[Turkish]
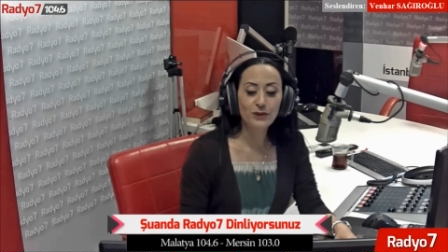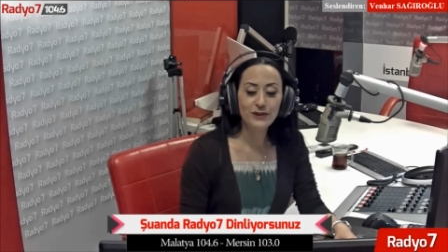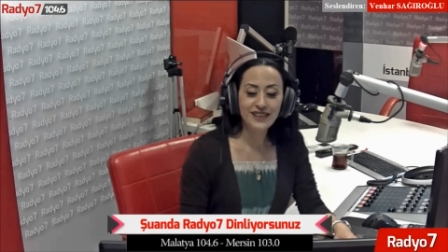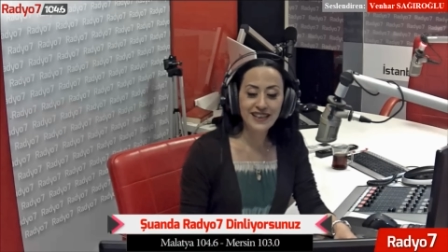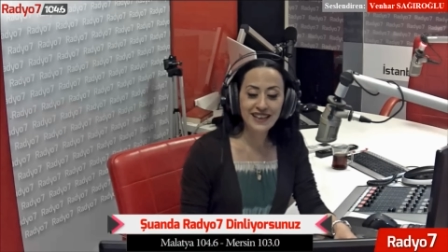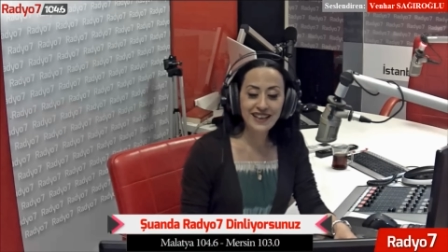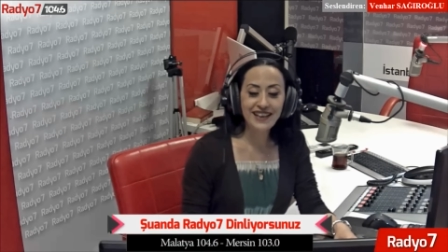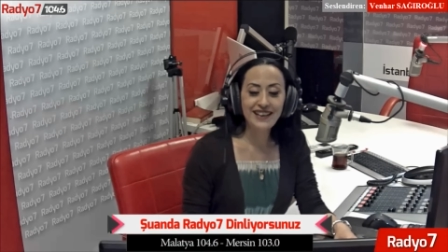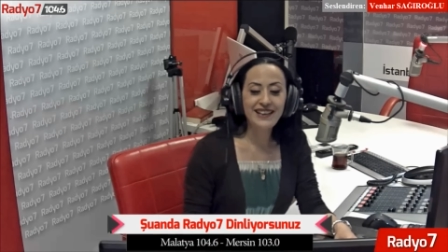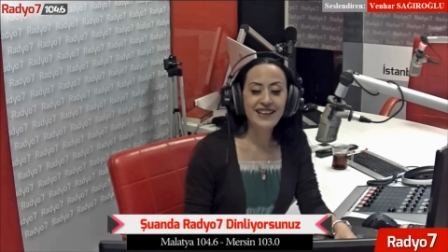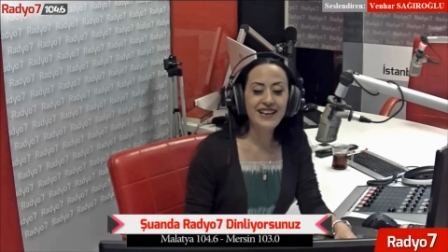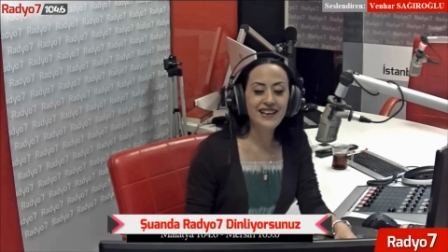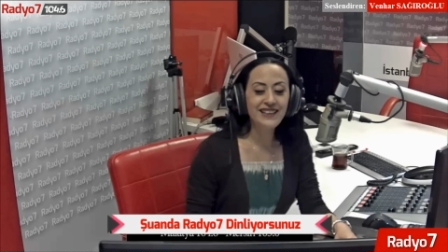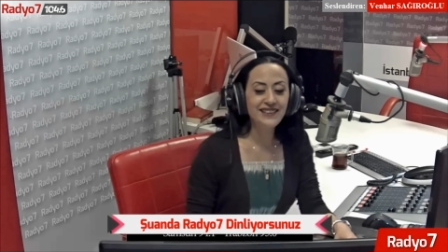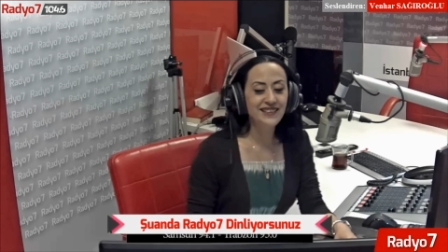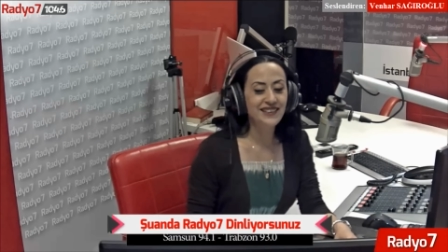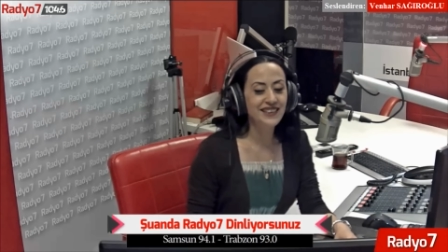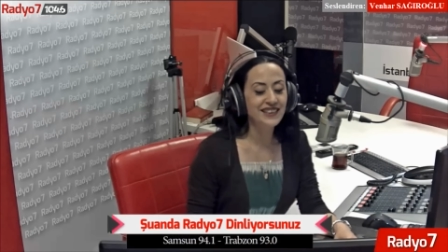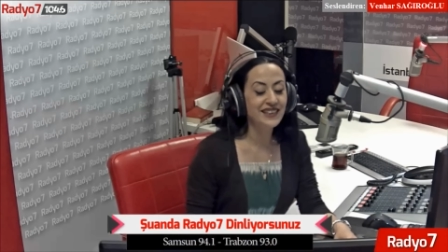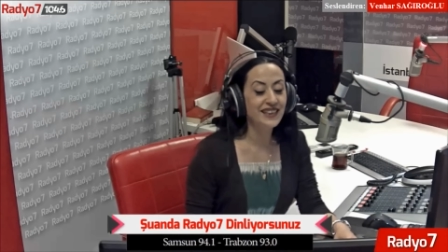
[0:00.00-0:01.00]

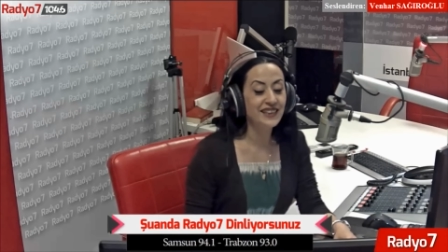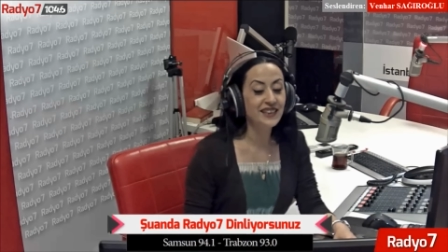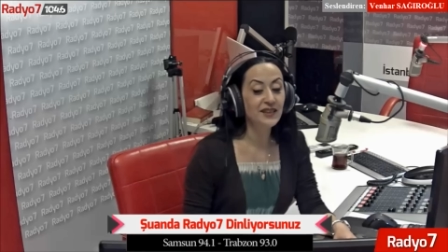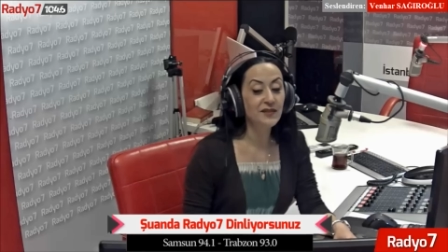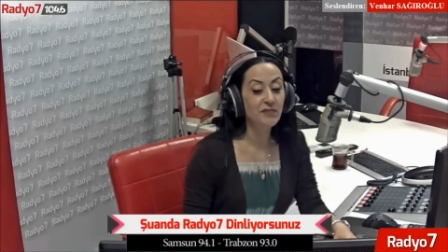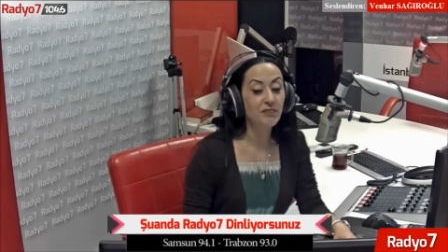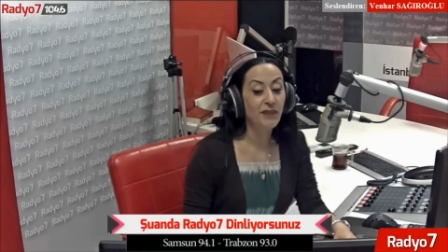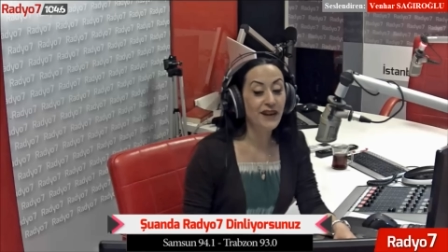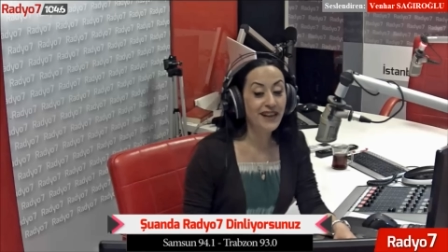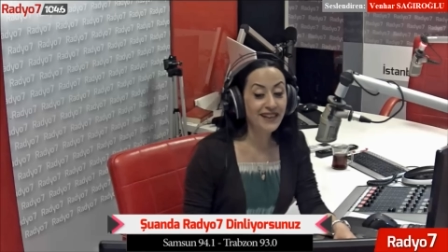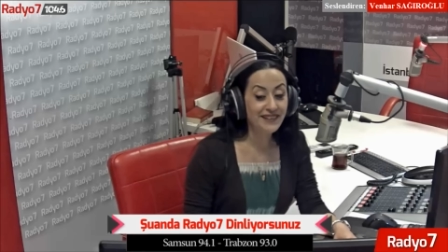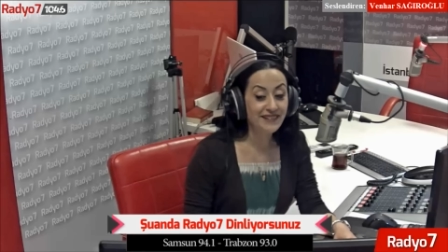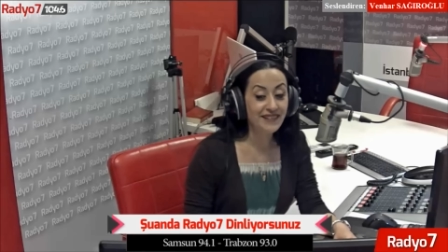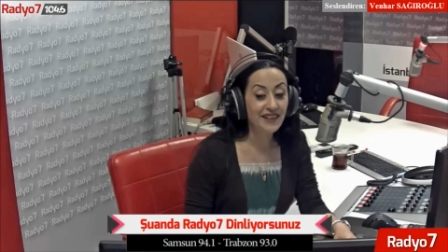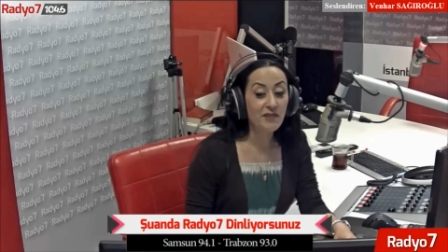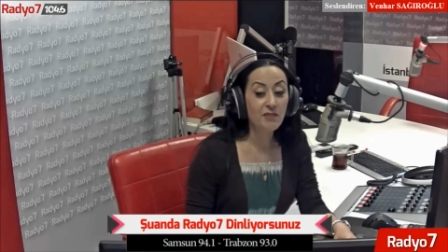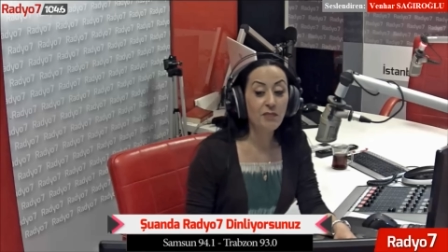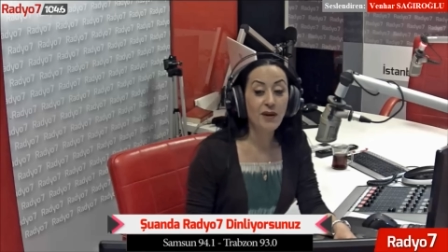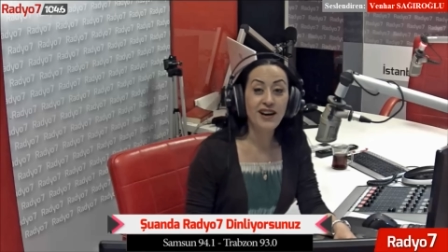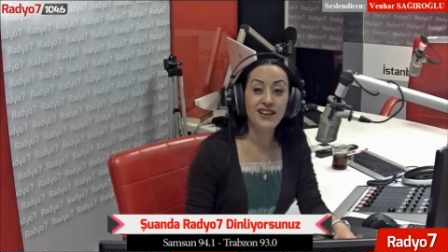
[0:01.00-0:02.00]
yakalayan yılanı
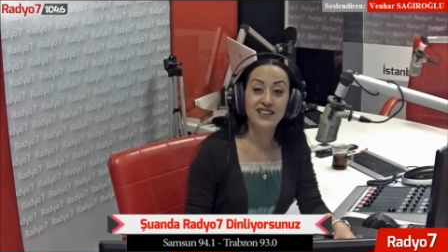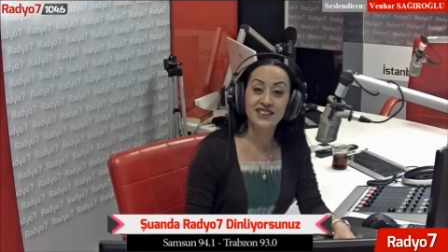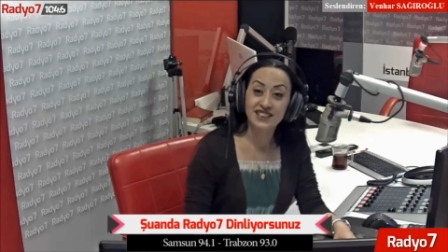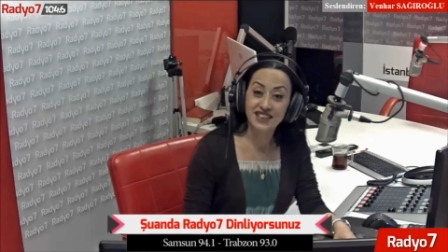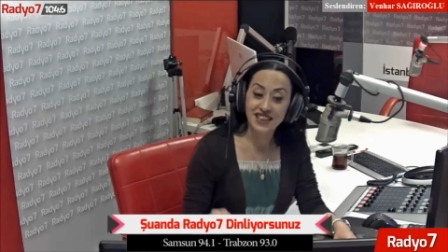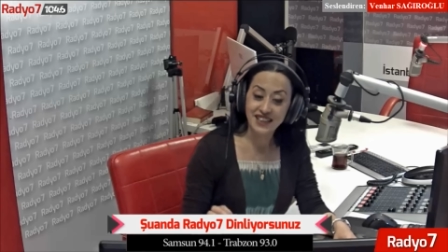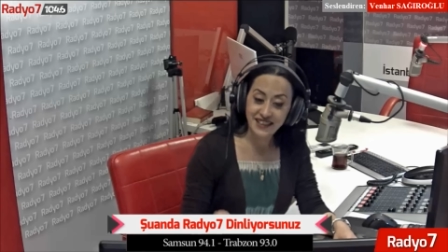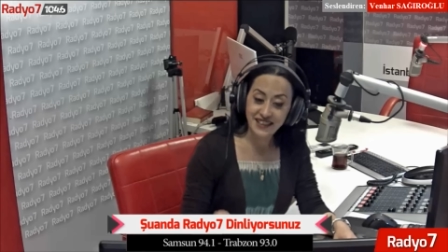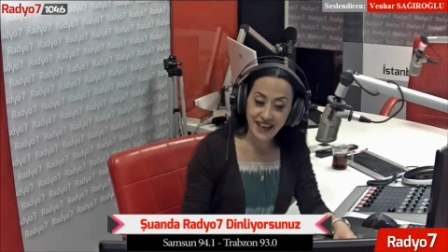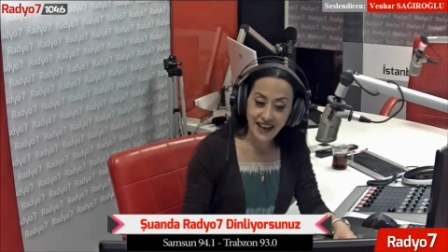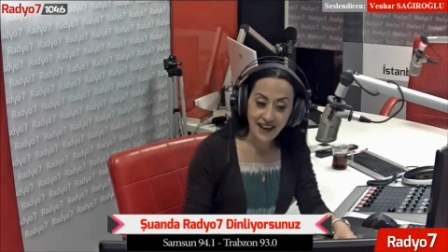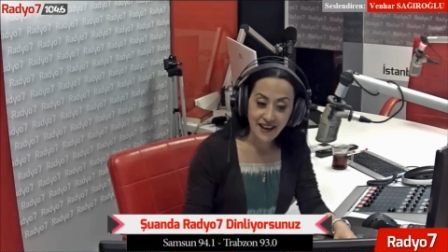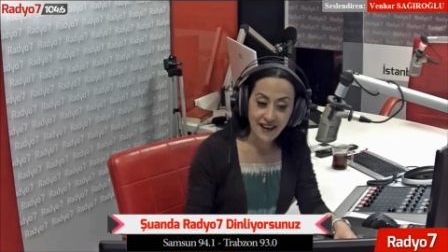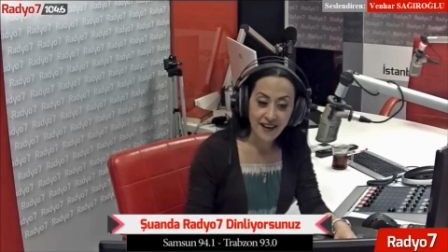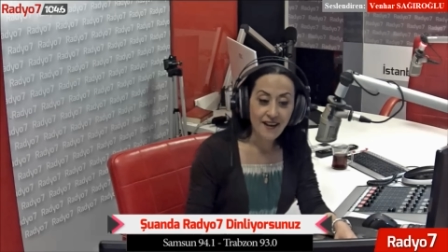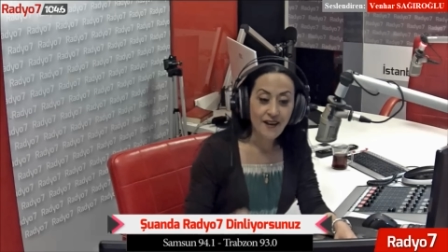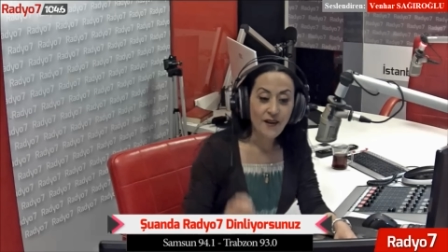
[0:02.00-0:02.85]
bende bahçede,